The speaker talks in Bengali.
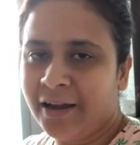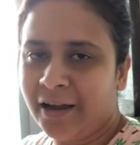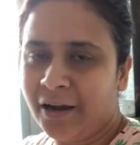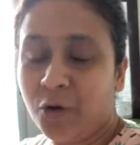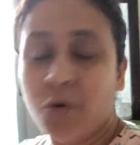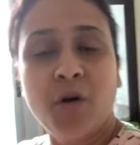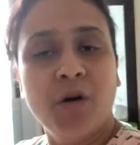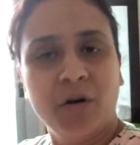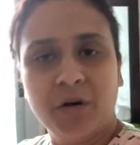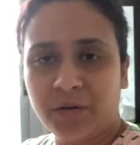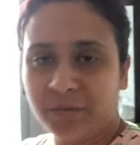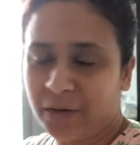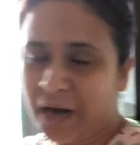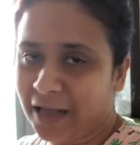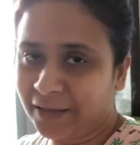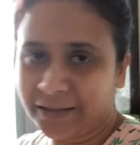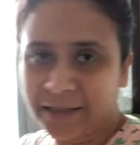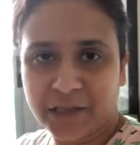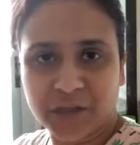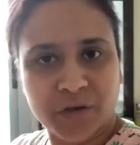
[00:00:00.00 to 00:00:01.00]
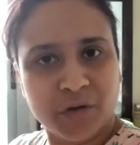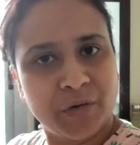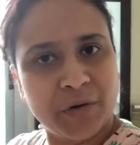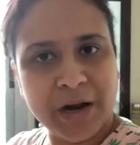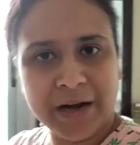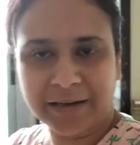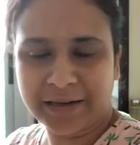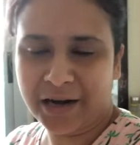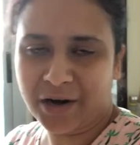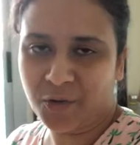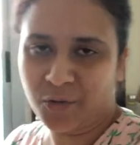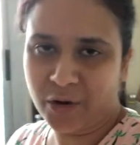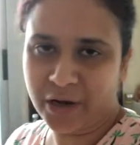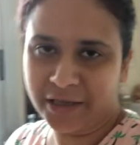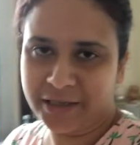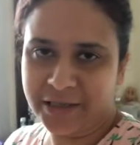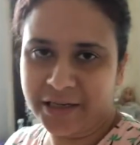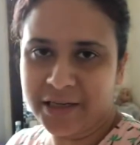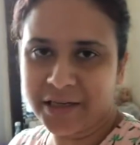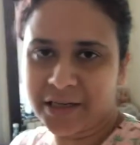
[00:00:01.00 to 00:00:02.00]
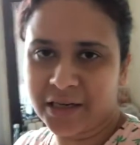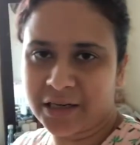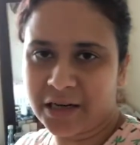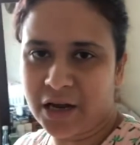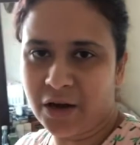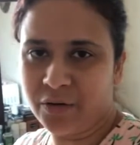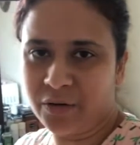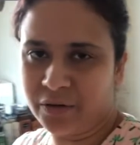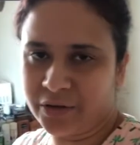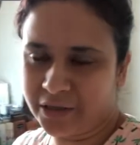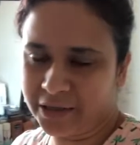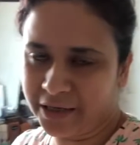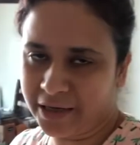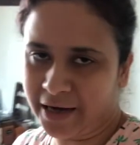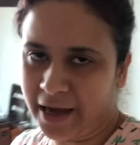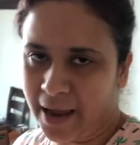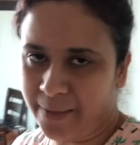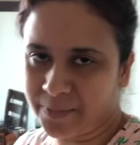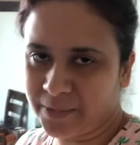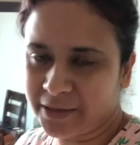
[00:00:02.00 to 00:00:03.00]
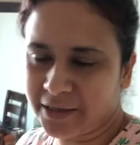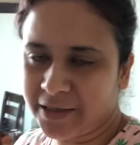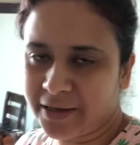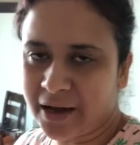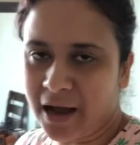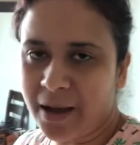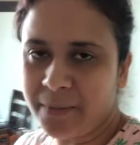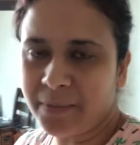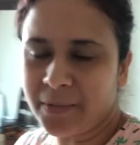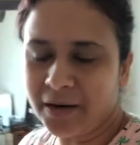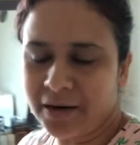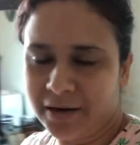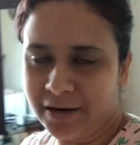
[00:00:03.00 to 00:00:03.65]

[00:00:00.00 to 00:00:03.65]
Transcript: ও রাতের জন্য একটা করেছি সেটা হচ্ছে ক্যাপসিকাম